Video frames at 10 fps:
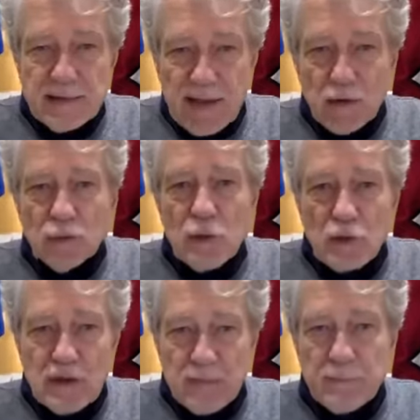dal numero
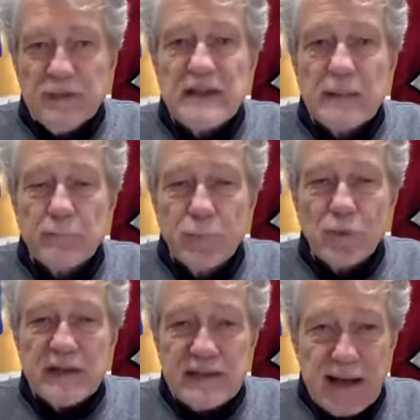di, ta- di
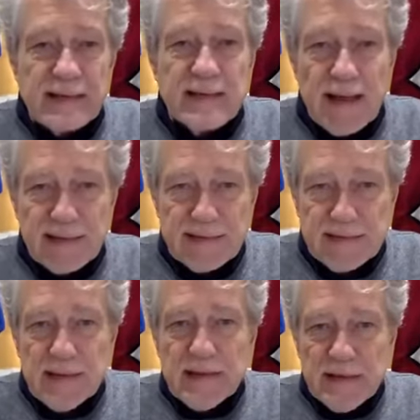tamponi trattati
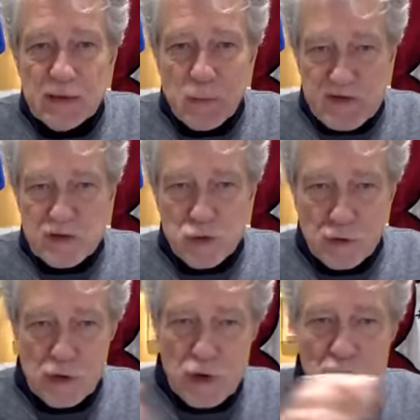in questi
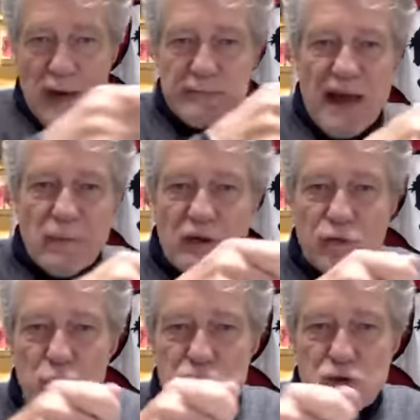giorni, cioè non abbiamo
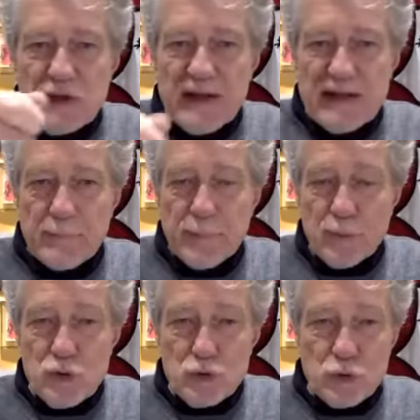l'evoluzione dei
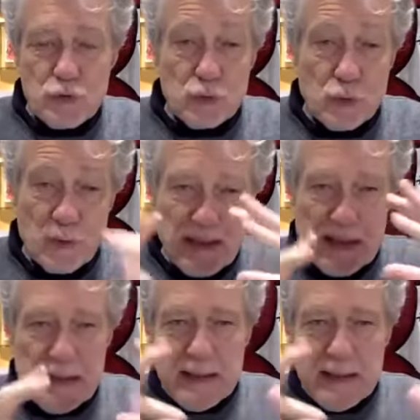tamponi giorno a giorno, quindi